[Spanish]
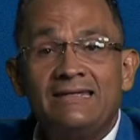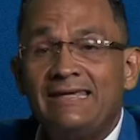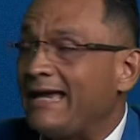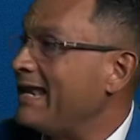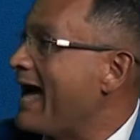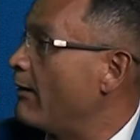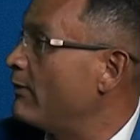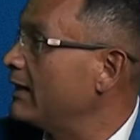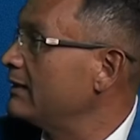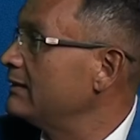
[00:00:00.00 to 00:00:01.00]
llega el
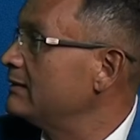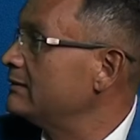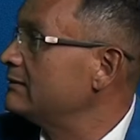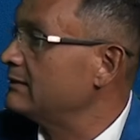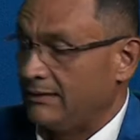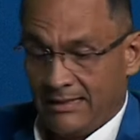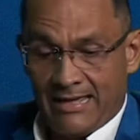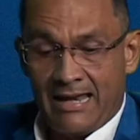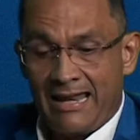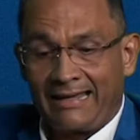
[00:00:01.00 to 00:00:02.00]
agua,
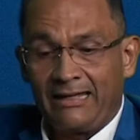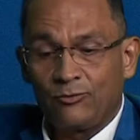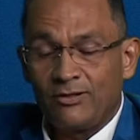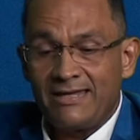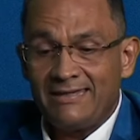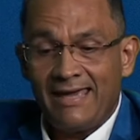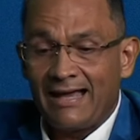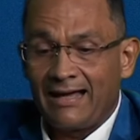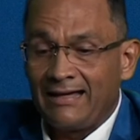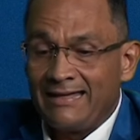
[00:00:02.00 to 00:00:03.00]
es la que no le
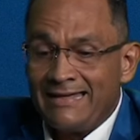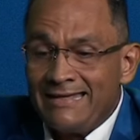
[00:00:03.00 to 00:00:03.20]
llega